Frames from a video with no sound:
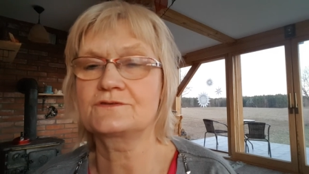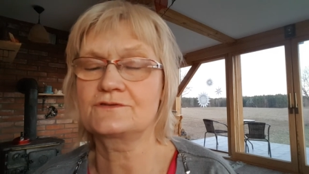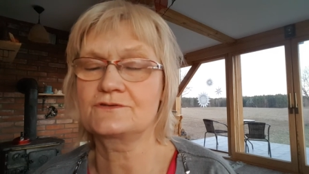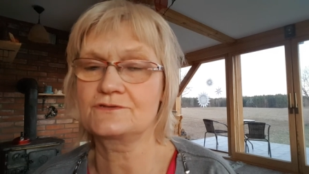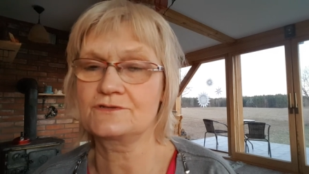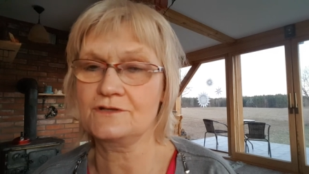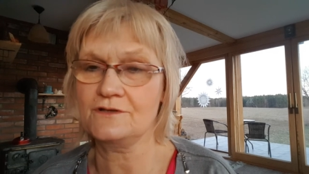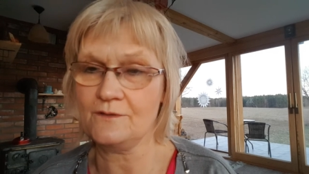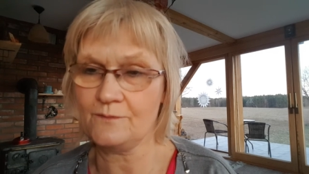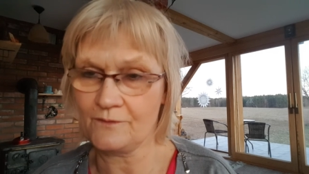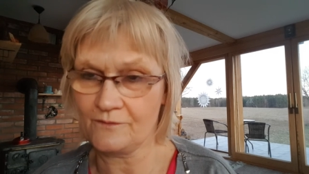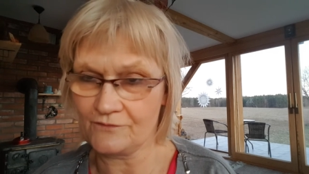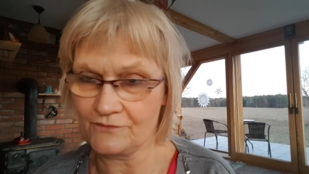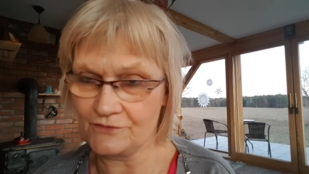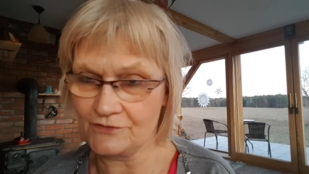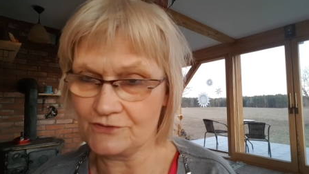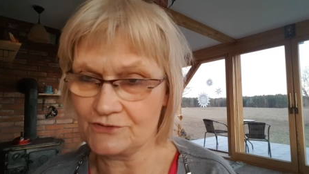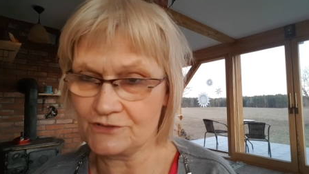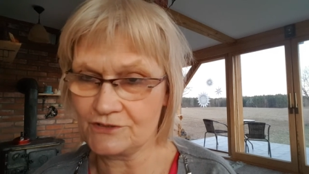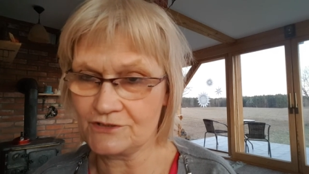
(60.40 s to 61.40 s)
czego
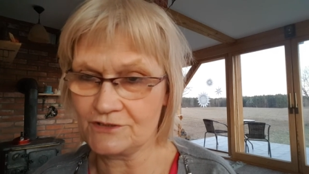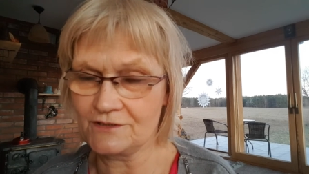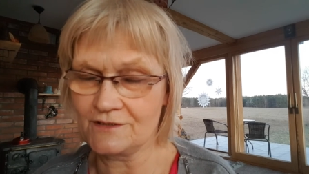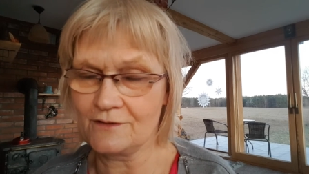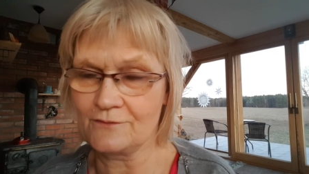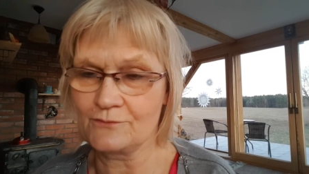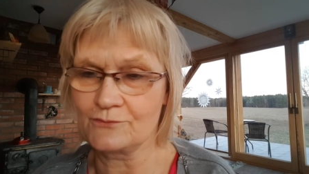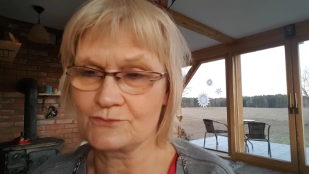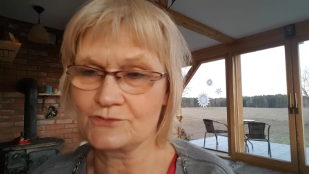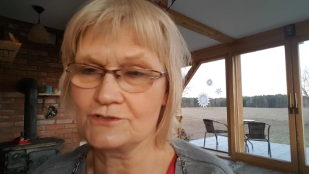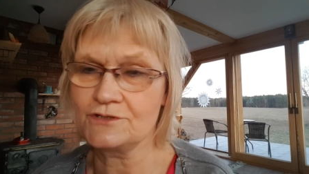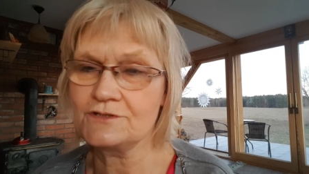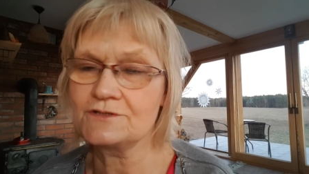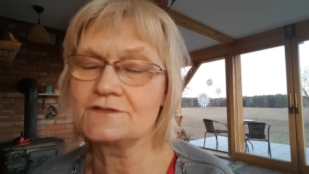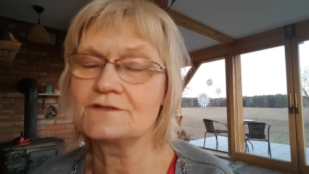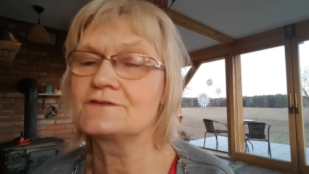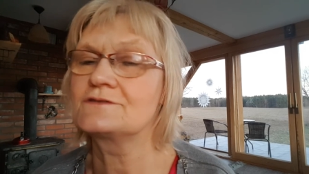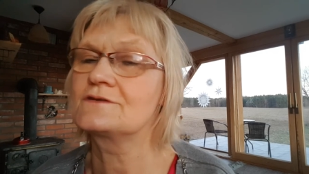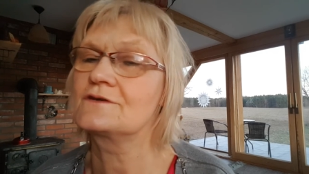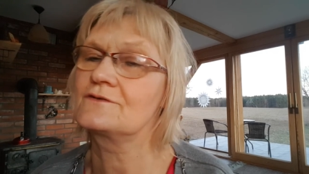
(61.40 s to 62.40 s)
powinniście się nauczyć
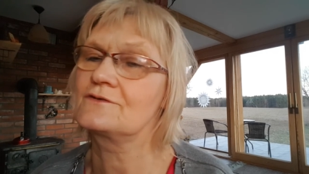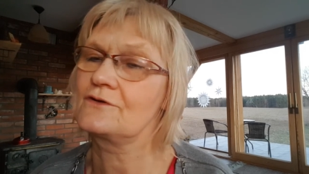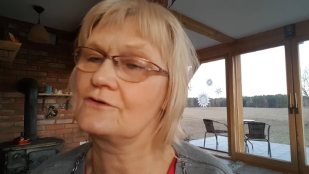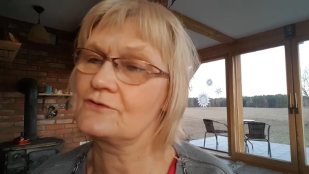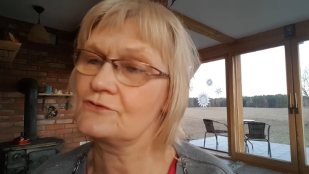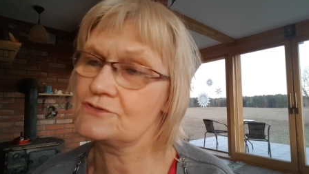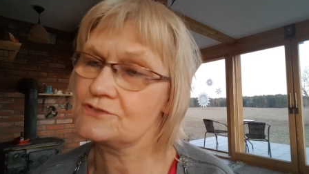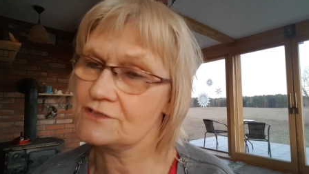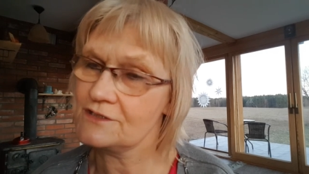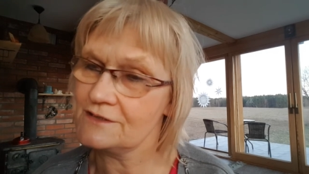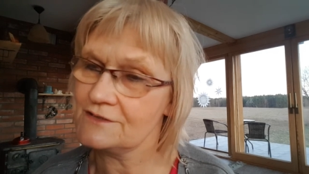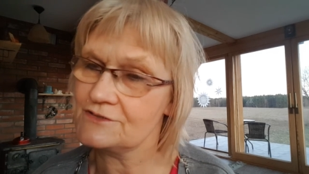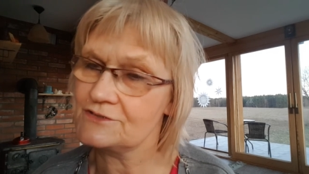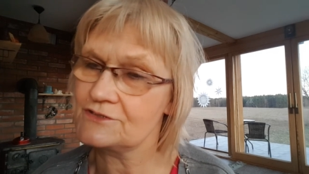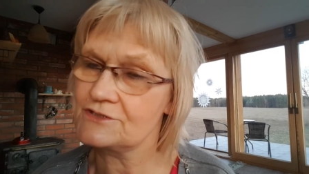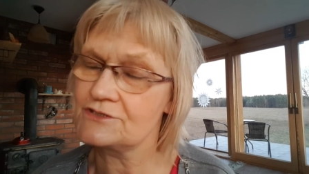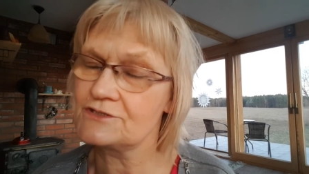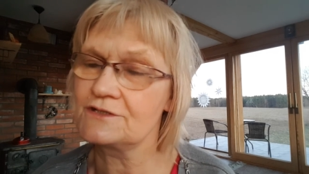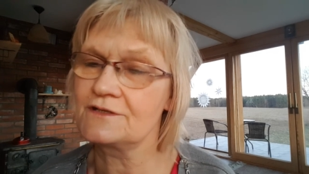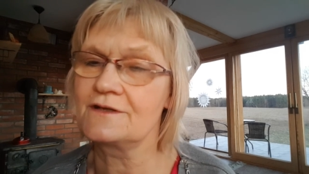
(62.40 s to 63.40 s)
i czego
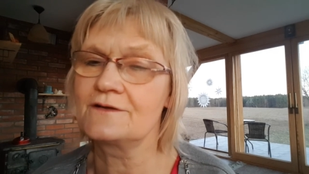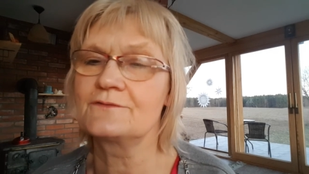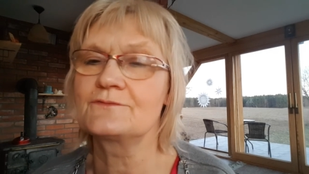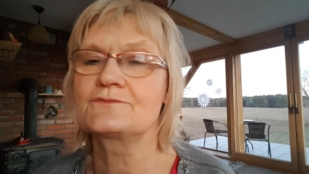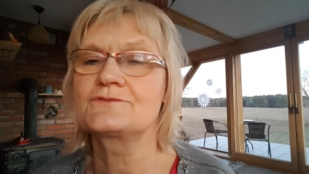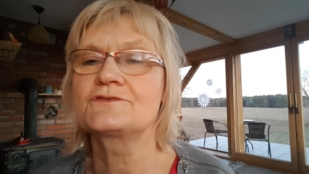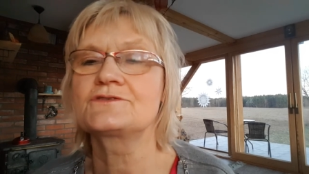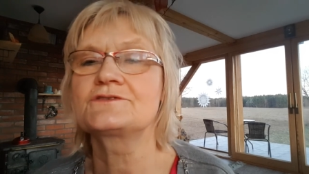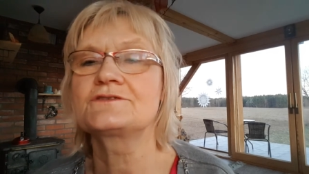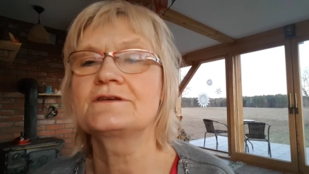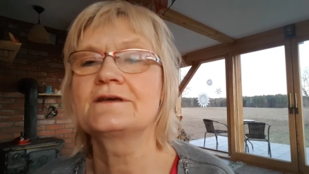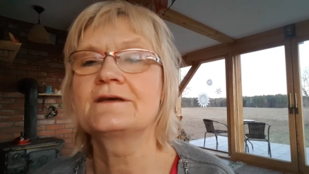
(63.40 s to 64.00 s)
chcieliście się nauczyć.